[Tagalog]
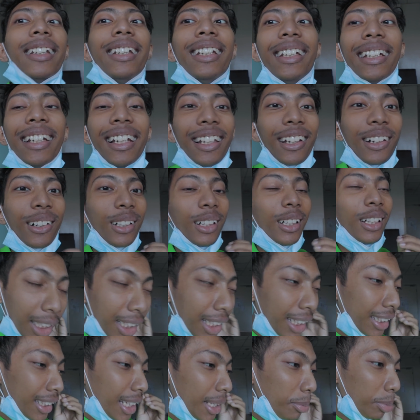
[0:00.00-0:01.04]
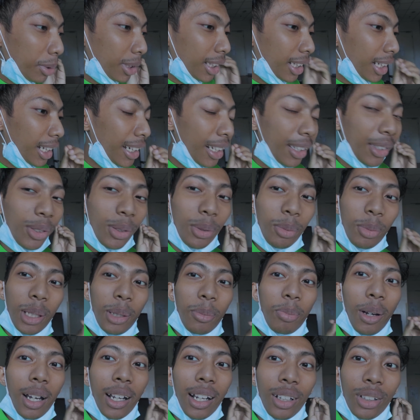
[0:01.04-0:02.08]
hinihingal ako, hinihintay pa nila na
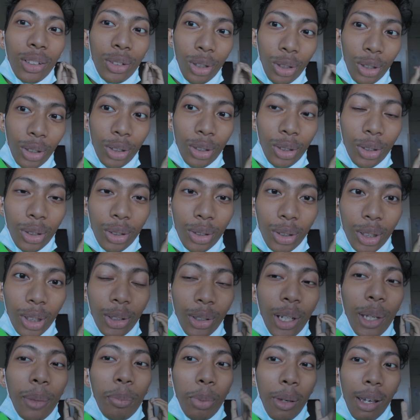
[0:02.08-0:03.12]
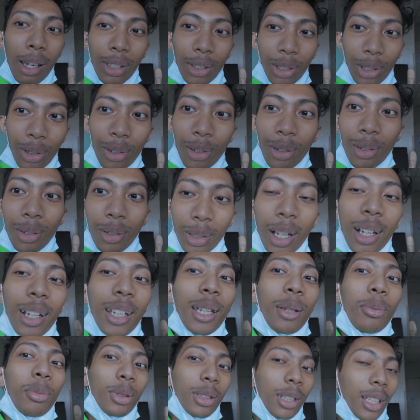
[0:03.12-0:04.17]
sumipa ng todo yung epekto ng
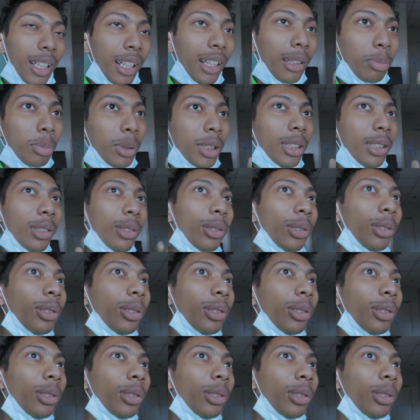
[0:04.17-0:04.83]
chemotherapy, no?